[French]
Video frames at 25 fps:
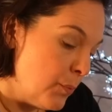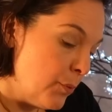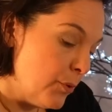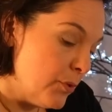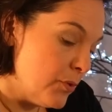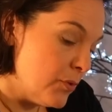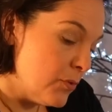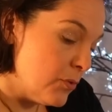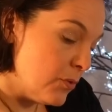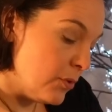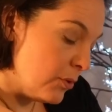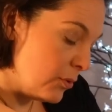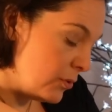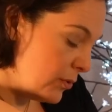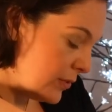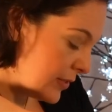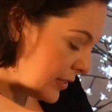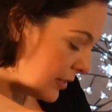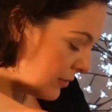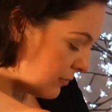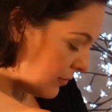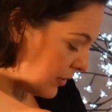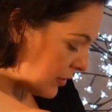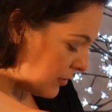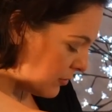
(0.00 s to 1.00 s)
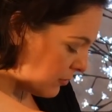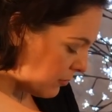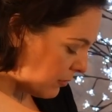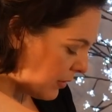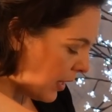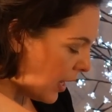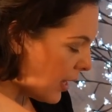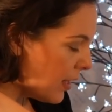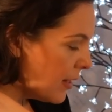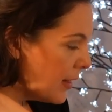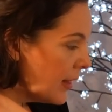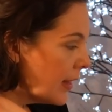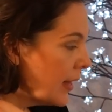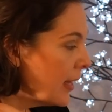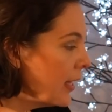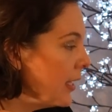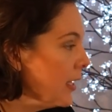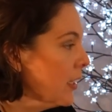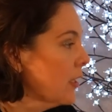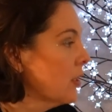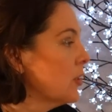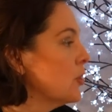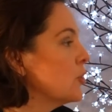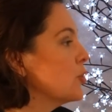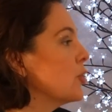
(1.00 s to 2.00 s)
me posture de cette façon-là,
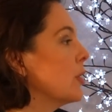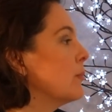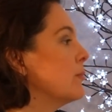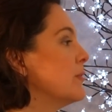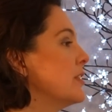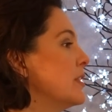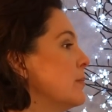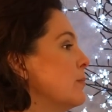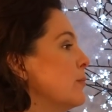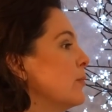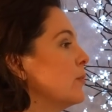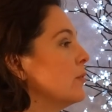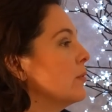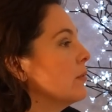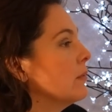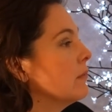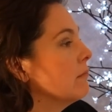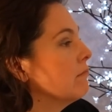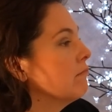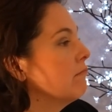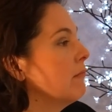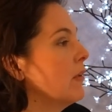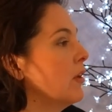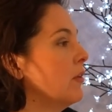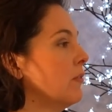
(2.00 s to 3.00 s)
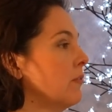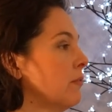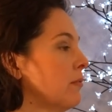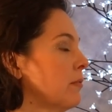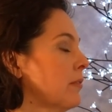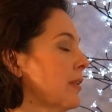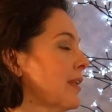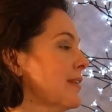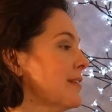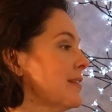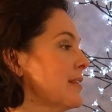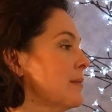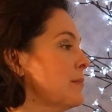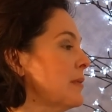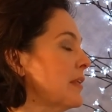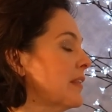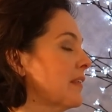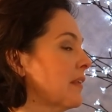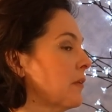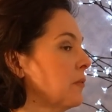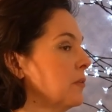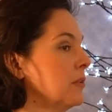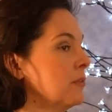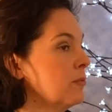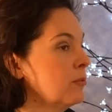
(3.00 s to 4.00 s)
je suis un petit peu en
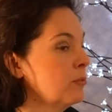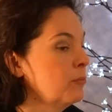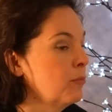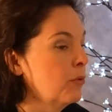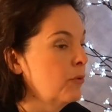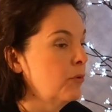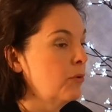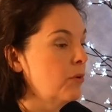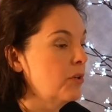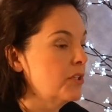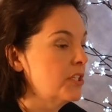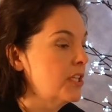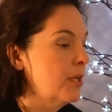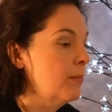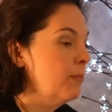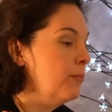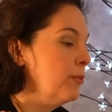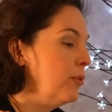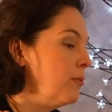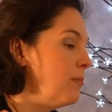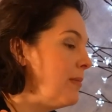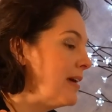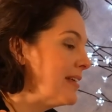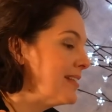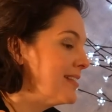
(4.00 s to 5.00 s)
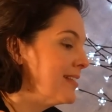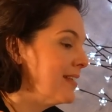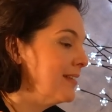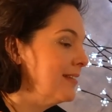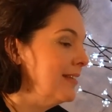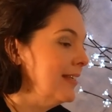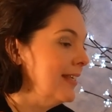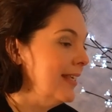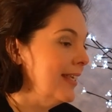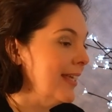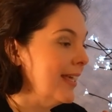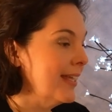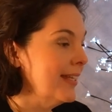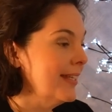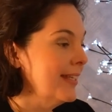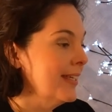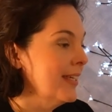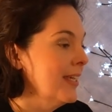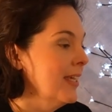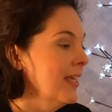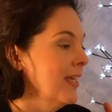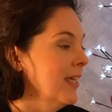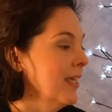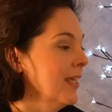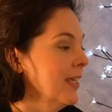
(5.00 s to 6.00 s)
asymétrie au niveau de mon corps. J'ai un peu le bassin décalé,
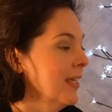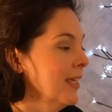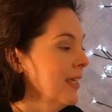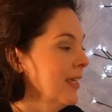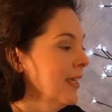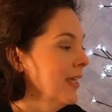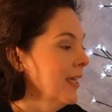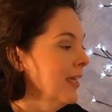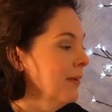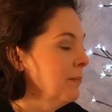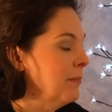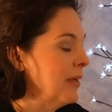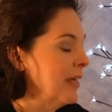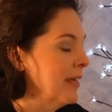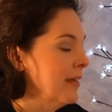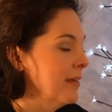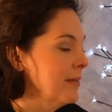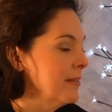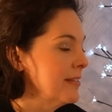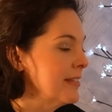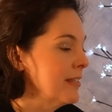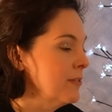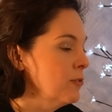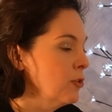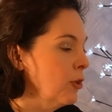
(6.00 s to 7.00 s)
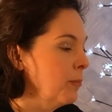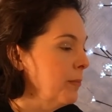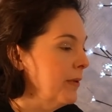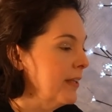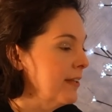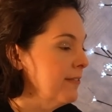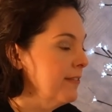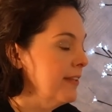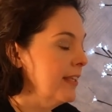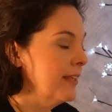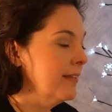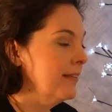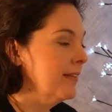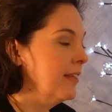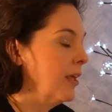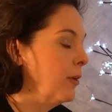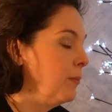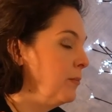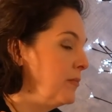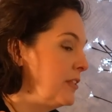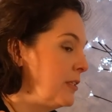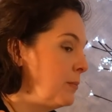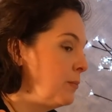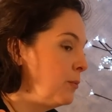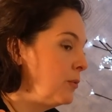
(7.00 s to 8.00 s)
ma ceinture pelvienne qui est un
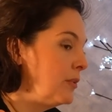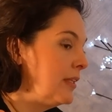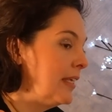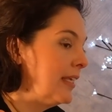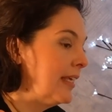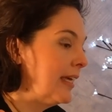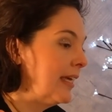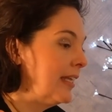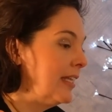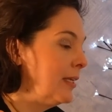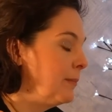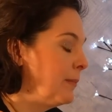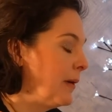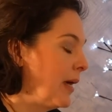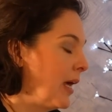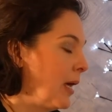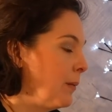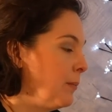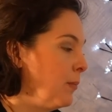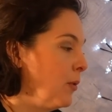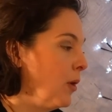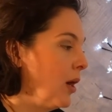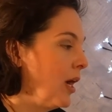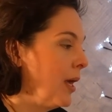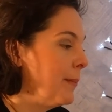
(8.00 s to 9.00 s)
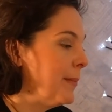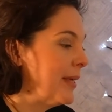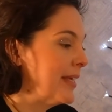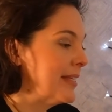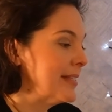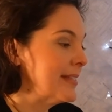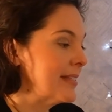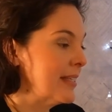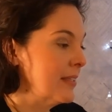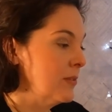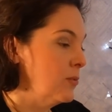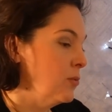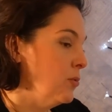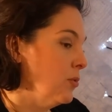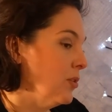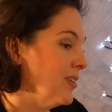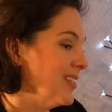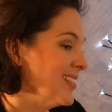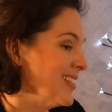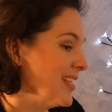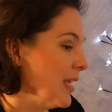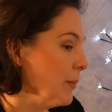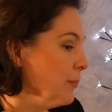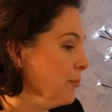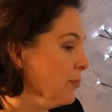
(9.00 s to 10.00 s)
petit peu décalée par rapport à ma ceinture
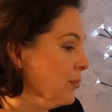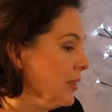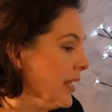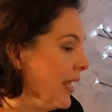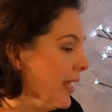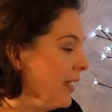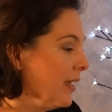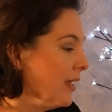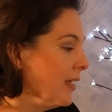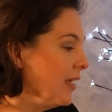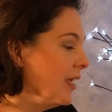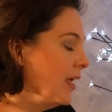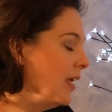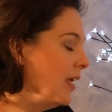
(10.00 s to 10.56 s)
scapulaire.